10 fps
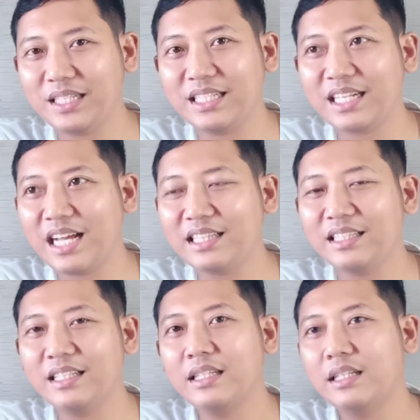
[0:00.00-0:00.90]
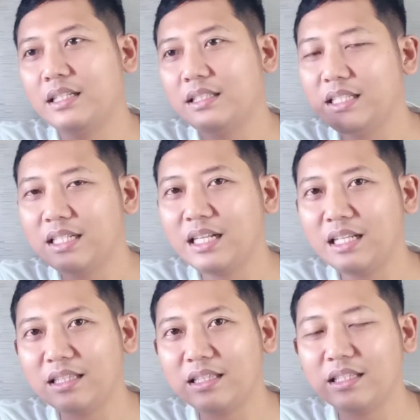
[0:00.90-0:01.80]
terdekat
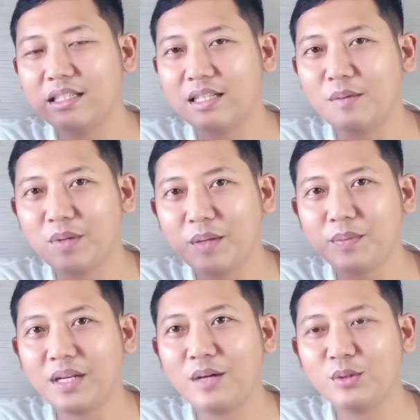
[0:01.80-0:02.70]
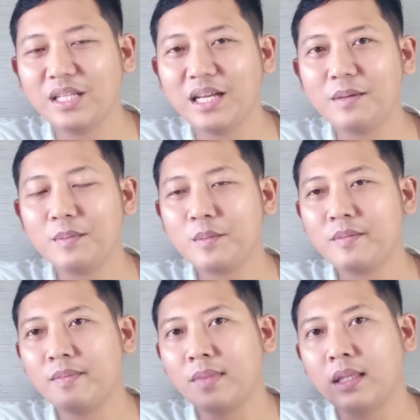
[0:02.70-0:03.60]
diklat keterampilan perlautnya.
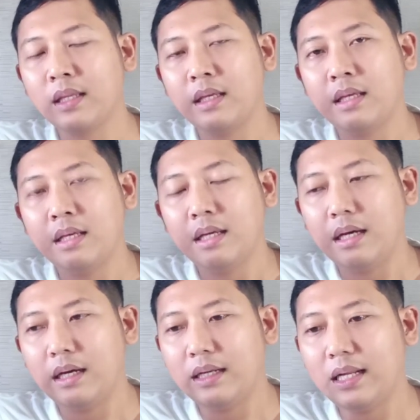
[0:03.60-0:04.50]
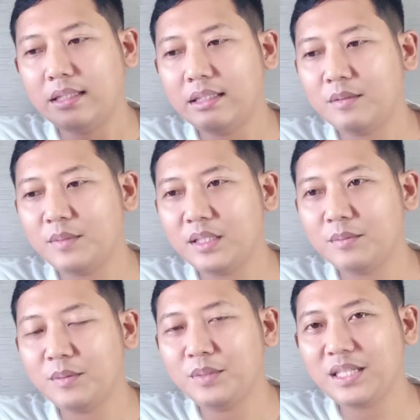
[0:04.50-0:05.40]
Uh, nanti
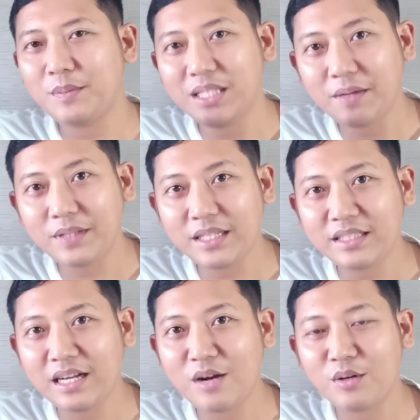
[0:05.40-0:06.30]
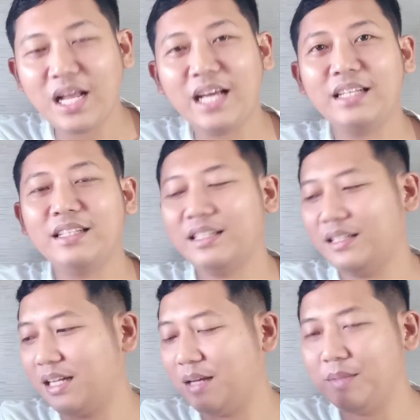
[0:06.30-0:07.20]
teman-teman bisa mendaftar secara online.
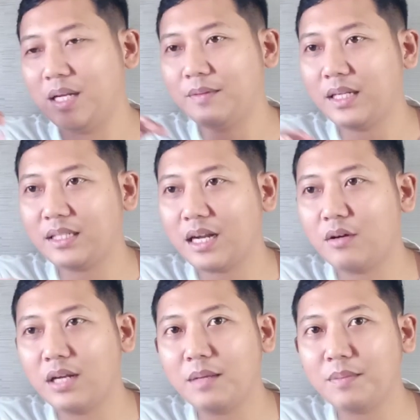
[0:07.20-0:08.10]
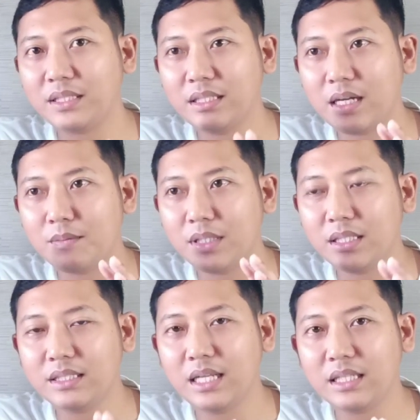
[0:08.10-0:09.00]
Oke, mendaftar secara online pastikan
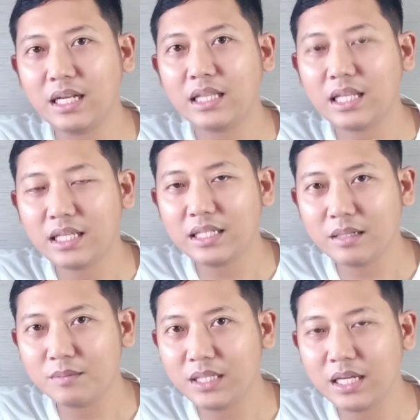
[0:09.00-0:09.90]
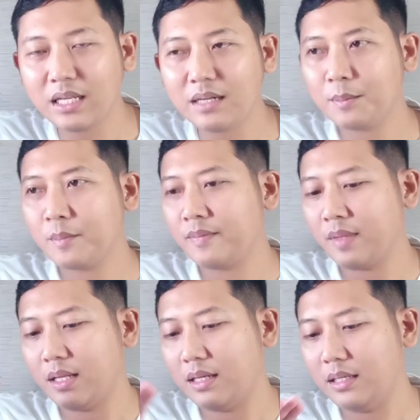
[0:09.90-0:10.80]
mengisi data-datanya dengan benar.
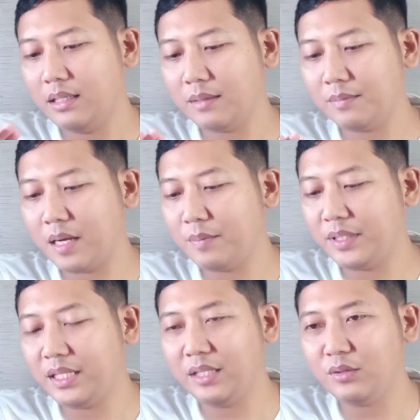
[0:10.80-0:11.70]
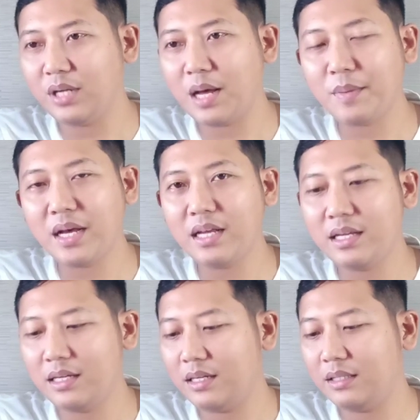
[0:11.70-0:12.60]
Yang paling penting itu
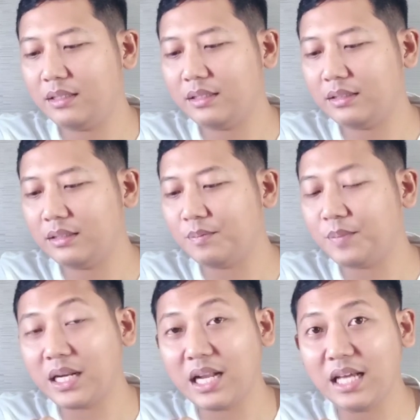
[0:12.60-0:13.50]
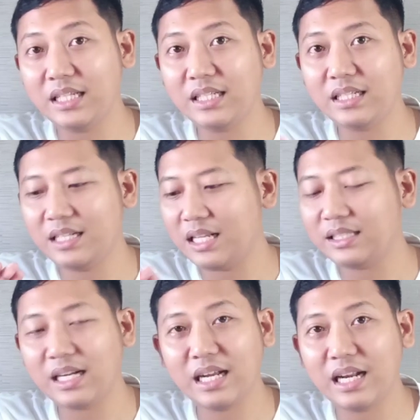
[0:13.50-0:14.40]
nama, tempat lahir dan
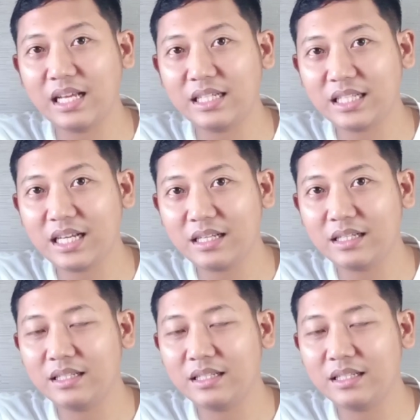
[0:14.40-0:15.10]
tanggal lahirnya